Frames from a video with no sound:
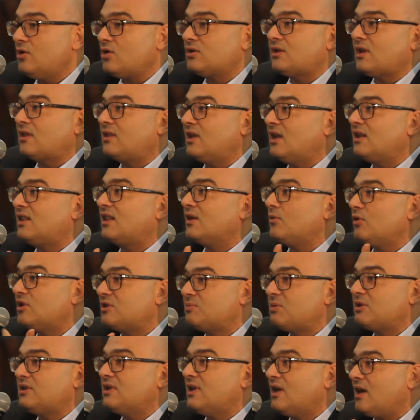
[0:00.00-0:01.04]
النقطه الثالثه واللي
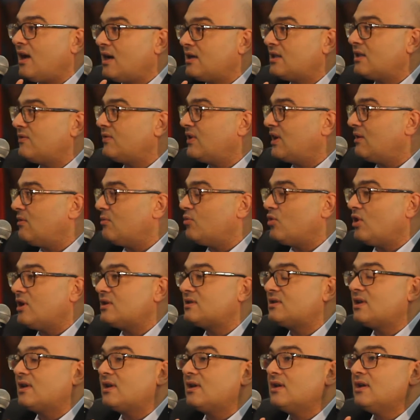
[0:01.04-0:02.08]
جبدناها ايضا في
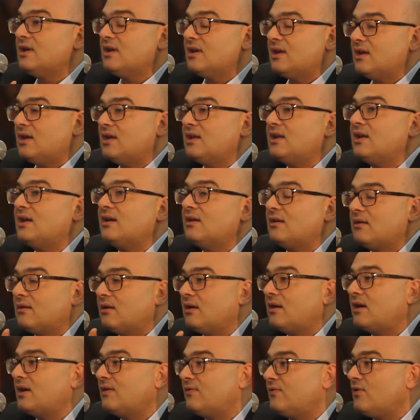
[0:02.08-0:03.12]
المؤسسه هي
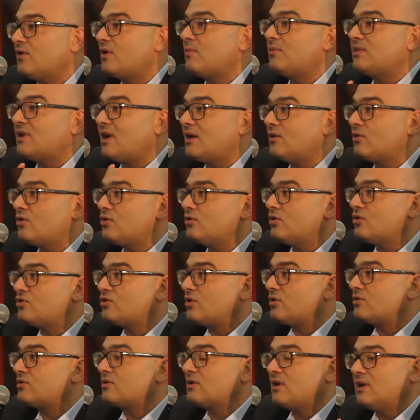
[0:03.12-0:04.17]
ريفورم تاع الكود دو
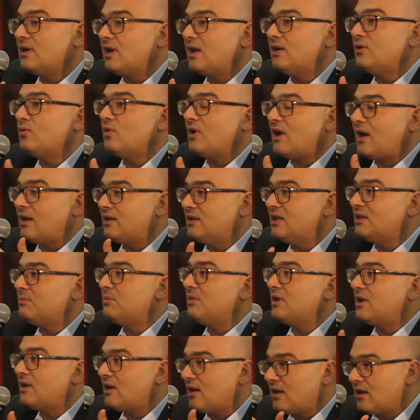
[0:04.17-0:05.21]
شونج لانه العديد
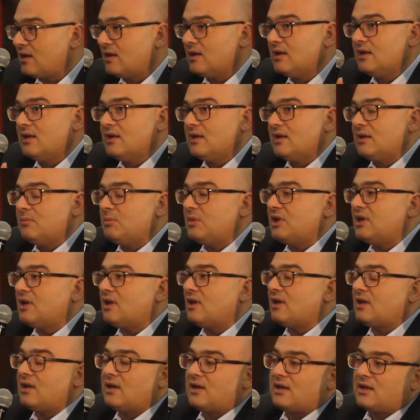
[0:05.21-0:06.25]
من الـ من
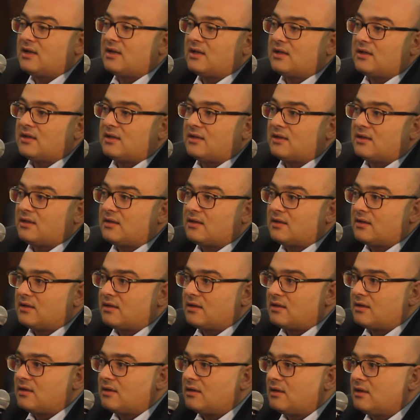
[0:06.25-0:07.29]

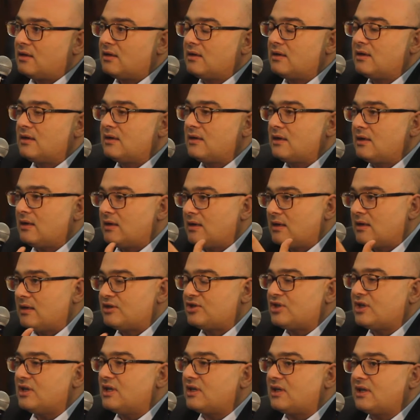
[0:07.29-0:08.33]
الـ
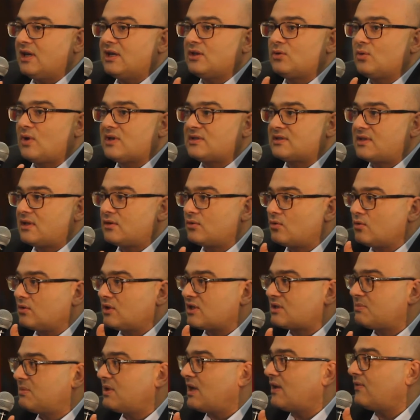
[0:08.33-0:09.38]
الشركات وخاصه كنت
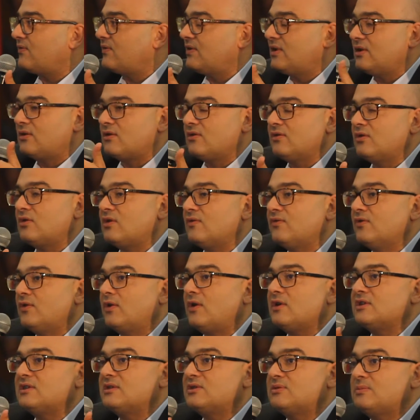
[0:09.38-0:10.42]
صباح في
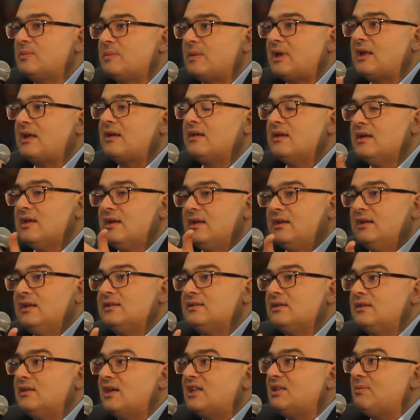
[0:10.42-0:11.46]
كونفرنس مع الناس
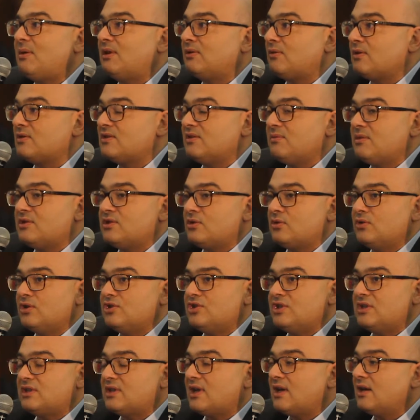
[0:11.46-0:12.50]
اللي تخدم على الترانسفورماسيون
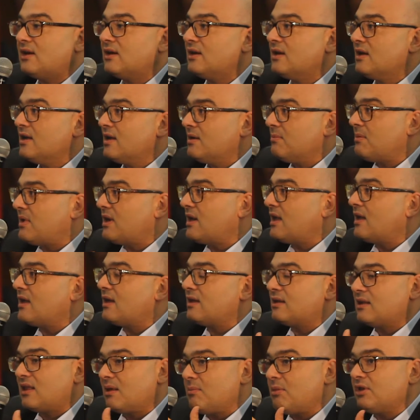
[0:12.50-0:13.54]
ديجيتال
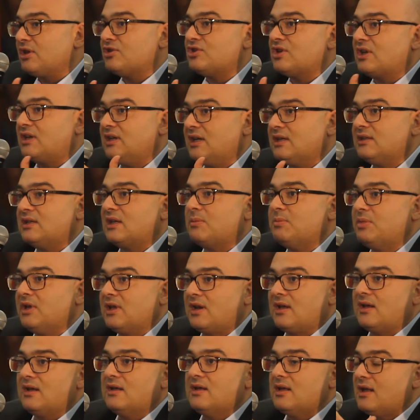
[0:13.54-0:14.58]
معناها ثمة شكيات
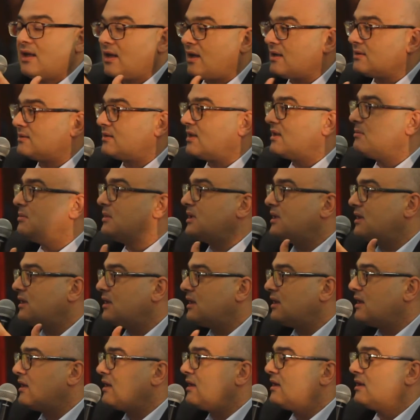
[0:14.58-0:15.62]
كبيره خاصه
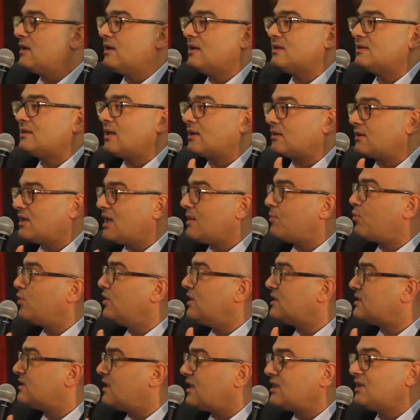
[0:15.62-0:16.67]
من الستارت اب
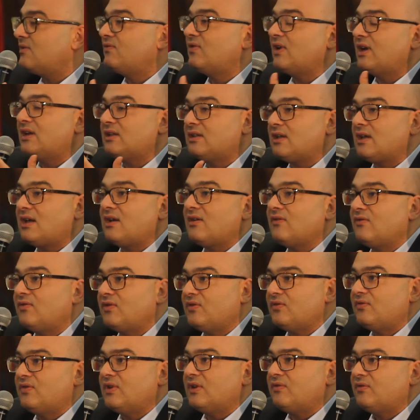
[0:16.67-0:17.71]
والناس تخدم في قطاع
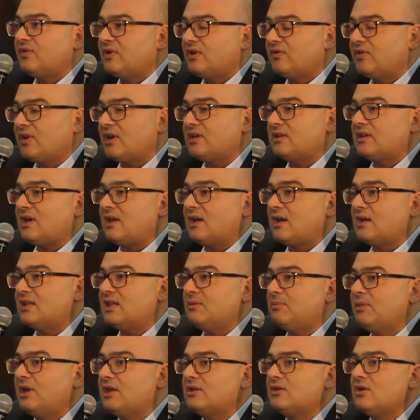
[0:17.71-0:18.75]
في في, في قطاع
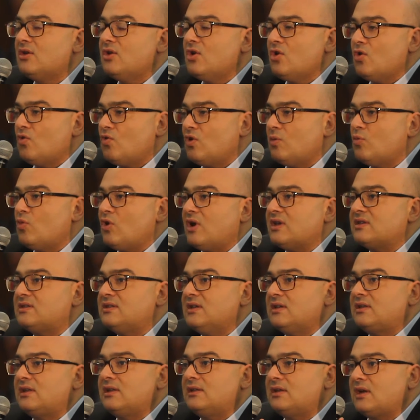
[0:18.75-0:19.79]
الخدمات
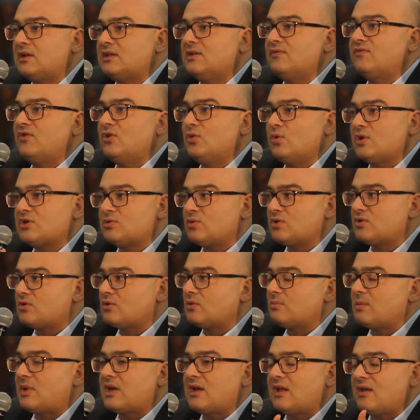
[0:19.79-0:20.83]
والمؤسسات اللي تخدم في
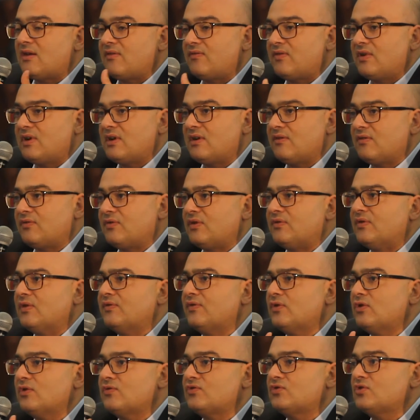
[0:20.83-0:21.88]
الوسوسه معناها في في, في,
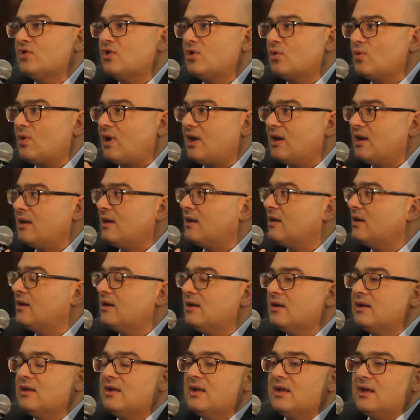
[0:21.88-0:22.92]
في الاوفشور وعلى
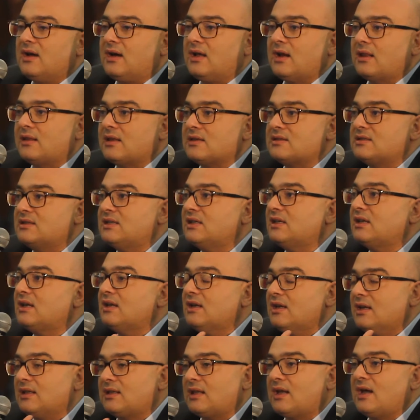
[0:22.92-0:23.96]
على التصدير
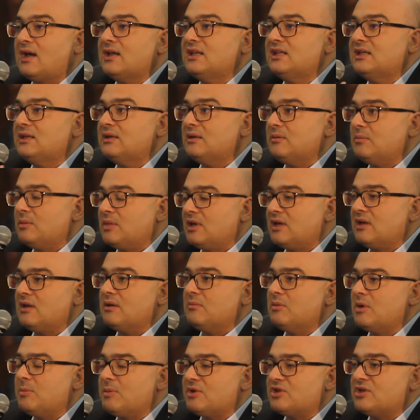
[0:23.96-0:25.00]
تعاني من
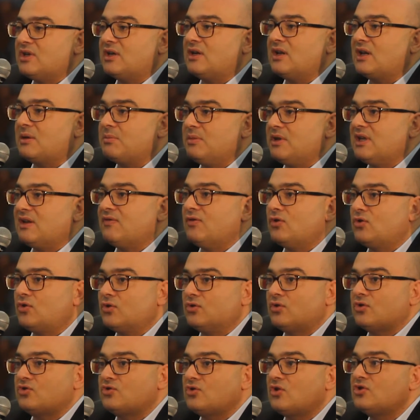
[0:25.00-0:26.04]
من مشاكل كبيره في
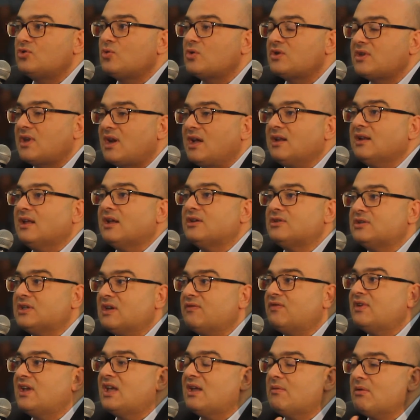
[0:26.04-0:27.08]
الكود شونج واقترحنا اشياء
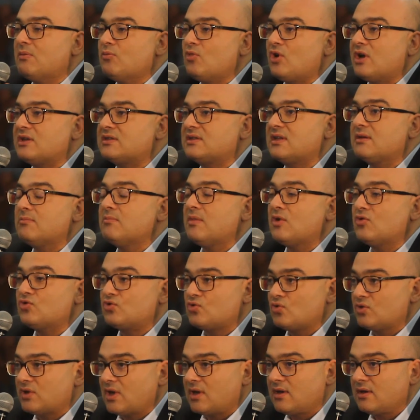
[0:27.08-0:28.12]
في ايام المؤسسه
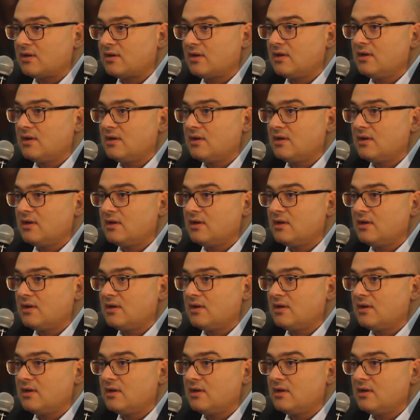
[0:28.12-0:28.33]
موجوده